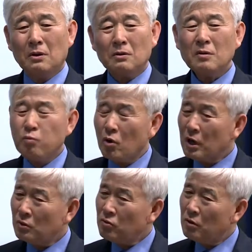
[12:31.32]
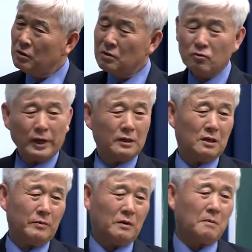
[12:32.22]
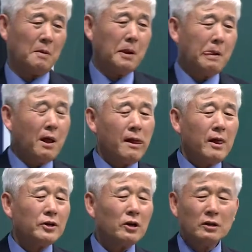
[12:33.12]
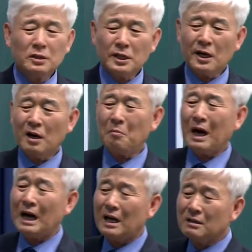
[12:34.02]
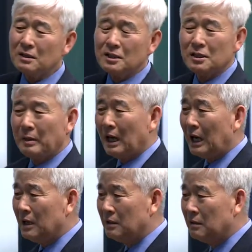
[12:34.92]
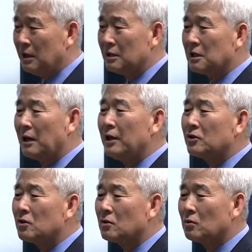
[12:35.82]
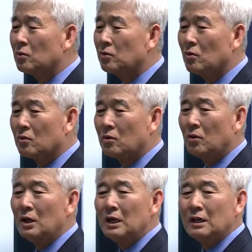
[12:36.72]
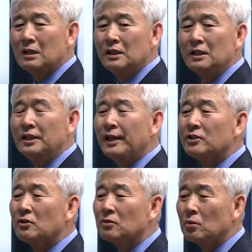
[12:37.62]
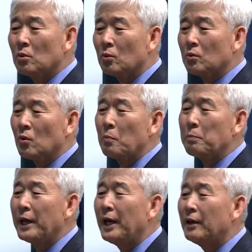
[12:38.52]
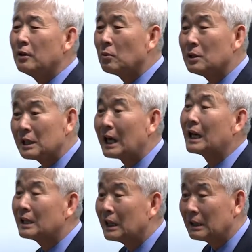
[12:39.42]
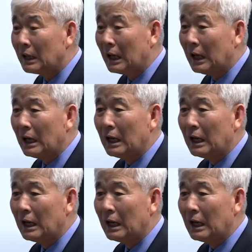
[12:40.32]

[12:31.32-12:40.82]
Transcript: 그뭘 가지고 그걸 연구했냐면 형제가 많은 집의 아이들이 사회성도 좋고 이해성도 좋고 배려도 잘한다 이거야.